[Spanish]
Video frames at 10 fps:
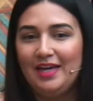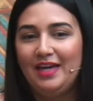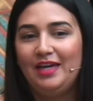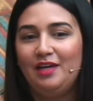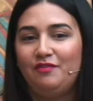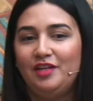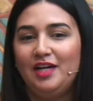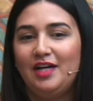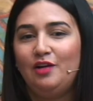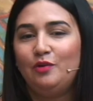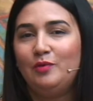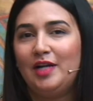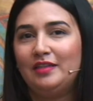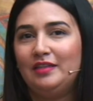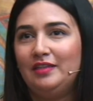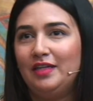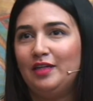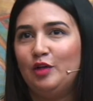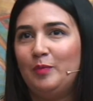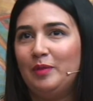Eh, Frida Kahlo es una artista
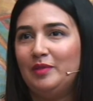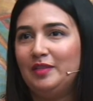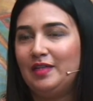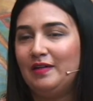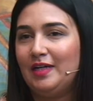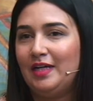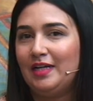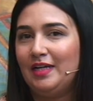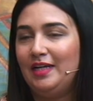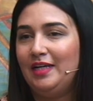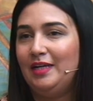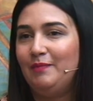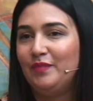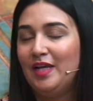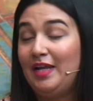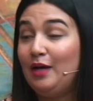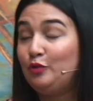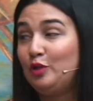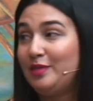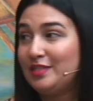que nos permite trabajar eh, la
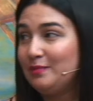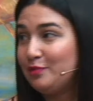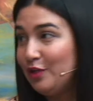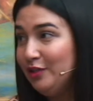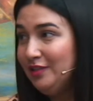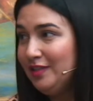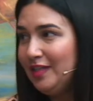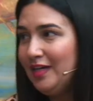autopercepción,